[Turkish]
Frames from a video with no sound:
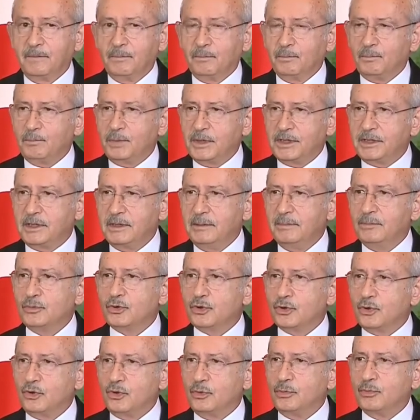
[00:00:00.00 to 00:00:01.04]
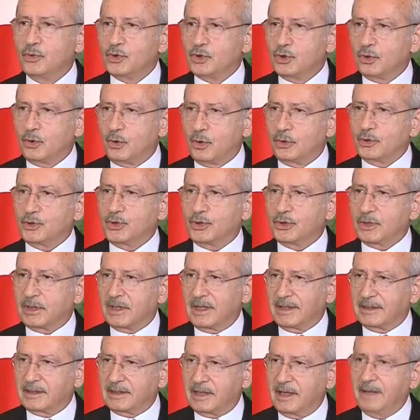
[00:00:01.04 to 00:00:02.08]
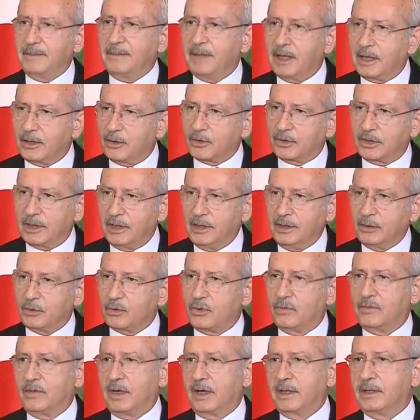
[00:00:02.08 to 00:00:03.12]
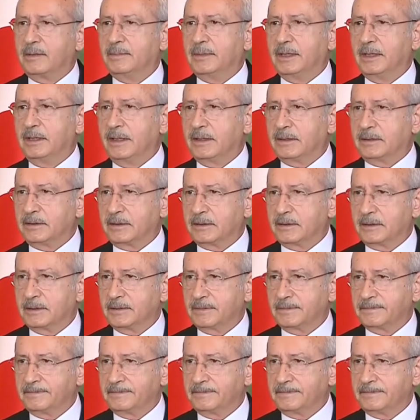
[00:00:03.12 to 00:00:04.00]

Bizim ruhumuzu oluşturan temel öge Kuvayi Milliye'dir